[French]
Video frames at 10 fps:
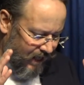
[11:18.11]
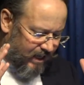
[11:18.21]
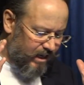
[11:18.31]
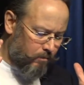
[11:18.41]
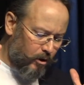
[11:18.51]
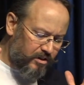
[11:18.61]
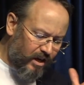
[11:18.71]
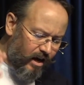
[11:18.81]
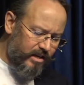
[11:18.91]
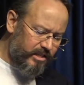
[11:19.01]
Il me
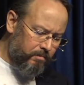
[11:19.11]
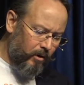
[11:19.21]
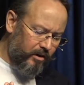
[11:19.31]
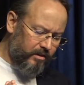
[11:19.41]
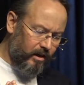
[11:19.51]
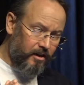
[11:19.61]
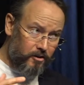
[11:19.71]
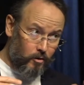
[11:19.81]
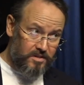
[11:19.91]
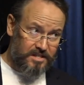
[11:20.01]
transporta,
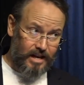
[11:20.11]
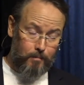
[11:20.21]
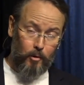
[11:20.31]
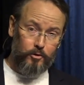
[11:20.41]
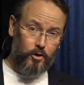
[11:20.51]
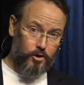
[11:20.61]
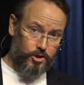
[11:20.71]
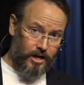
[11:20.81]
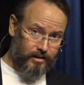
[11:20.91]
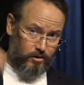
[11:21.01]
donc c'est l'apôtre
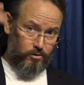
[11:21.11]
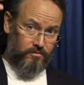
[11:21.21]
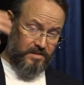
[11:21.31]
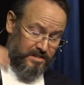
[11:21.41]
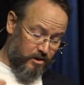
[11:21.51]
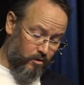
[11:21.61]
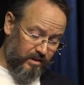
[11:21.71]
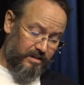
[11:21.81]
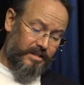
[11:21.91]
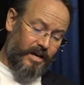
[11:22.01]
Jean qui a une vision, il
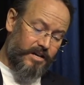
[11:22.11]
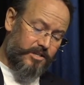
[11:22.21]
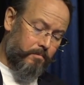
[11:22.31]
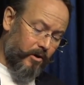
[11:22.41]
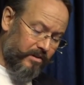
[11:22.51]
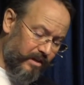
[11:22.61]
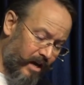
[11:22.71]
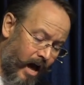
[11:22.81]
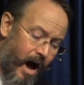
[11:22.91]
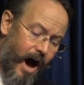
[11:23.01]
est transporté
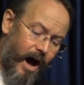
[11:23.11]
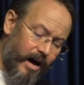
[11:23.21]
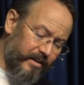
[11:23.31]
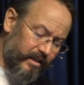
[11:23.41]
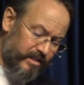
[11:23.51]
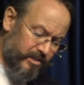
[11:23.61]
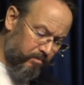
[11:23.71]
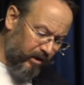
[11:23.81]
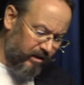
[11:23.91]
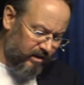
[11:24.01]
en
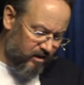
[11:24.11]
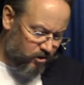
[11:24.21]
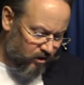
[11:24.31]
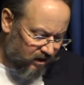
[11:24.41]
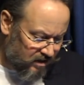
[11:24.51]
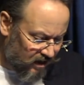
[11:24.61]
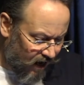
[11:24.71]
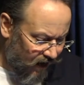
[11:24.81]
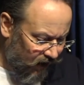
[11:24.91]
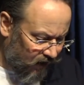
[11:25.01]
esprit dans un
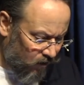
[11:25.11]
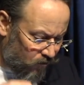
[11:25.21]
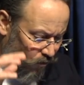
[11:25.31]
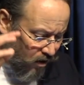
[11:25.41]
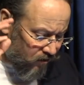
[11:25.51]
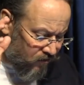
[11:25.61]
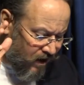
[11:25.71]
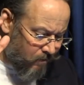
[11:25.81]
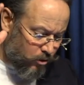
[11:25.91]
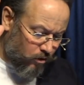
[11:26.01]
désert et il voit une
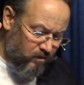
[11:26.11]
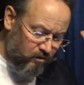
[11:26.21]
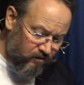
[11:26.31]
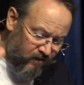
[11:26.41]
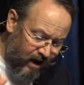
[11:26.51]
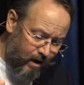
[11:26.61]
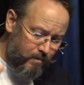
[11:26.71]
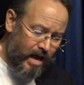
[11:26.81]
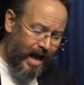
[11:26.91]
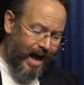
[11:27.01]
femme, je vis une femme
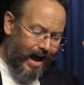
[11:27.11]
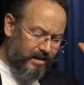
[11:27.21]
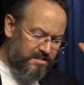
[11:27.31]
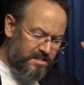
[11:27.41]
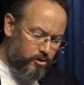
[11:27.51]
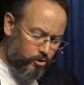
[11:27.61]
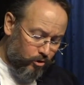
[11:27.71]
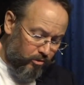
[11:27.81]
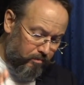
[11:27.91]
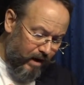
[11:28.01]
assise sur
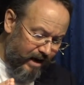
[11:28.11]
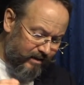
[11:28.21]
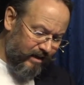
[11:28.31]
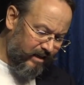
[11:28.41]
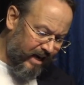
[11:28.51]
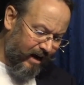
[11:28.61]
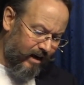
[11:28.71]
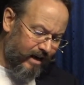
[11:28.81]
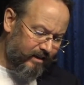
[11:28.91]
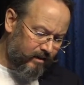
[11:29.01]
une bête
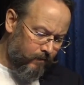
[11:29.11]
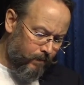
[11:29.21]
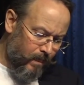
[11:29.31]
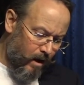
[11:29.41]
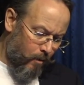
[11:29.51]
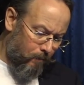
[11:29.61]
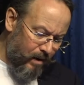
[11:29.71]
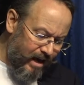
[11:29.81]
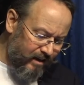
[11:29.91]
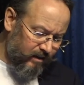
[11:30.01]
écarlate
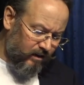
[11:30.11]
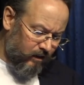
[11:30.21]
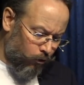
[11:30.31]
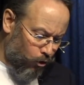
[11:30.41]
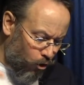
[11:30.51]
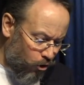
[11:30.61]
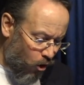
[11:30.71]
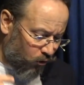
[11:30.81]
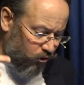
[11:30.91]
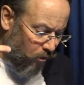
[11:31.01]
pleine de noms de